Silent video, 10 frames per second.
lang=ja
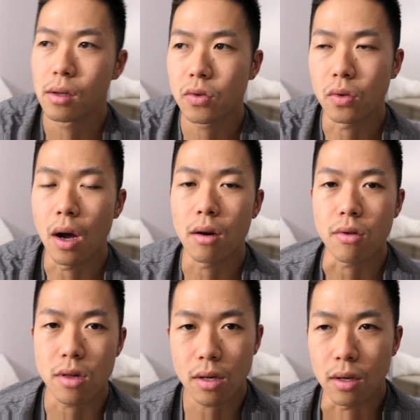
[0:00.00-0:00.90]
そういうのある
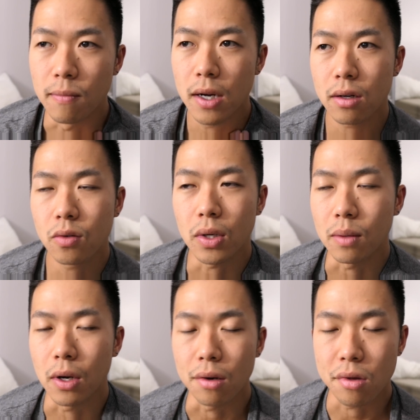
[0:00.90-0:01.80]
しバンクーバーで
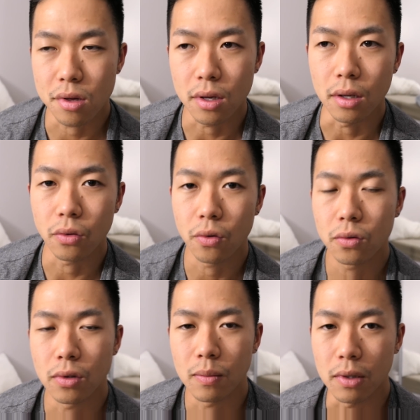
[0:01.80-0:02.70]
もあるし
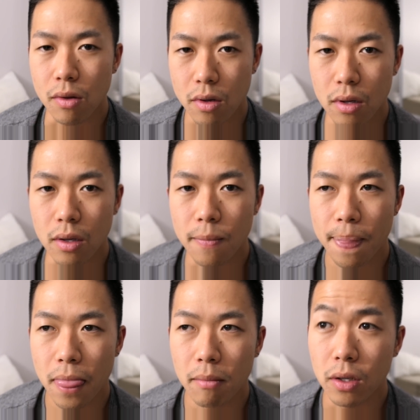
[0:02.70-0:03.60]
トロントでもあるし、
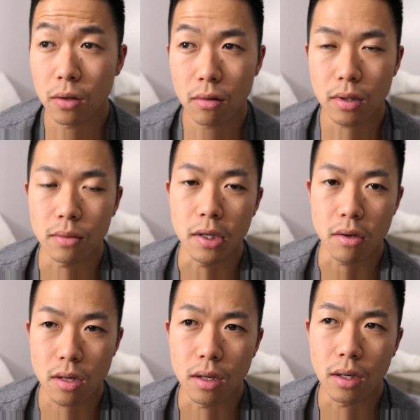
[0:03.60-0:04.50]
まあ、ニューヨークでもある
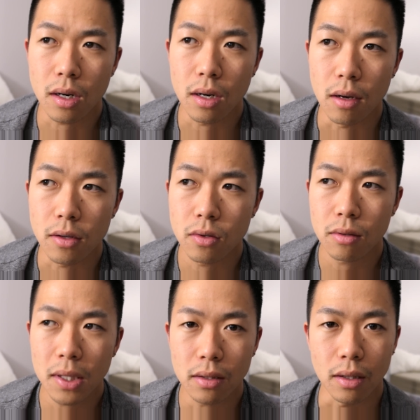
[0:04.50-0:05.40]
しだからその
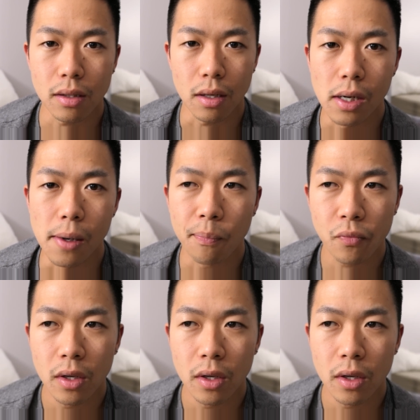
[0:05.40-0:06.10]
面で言ったら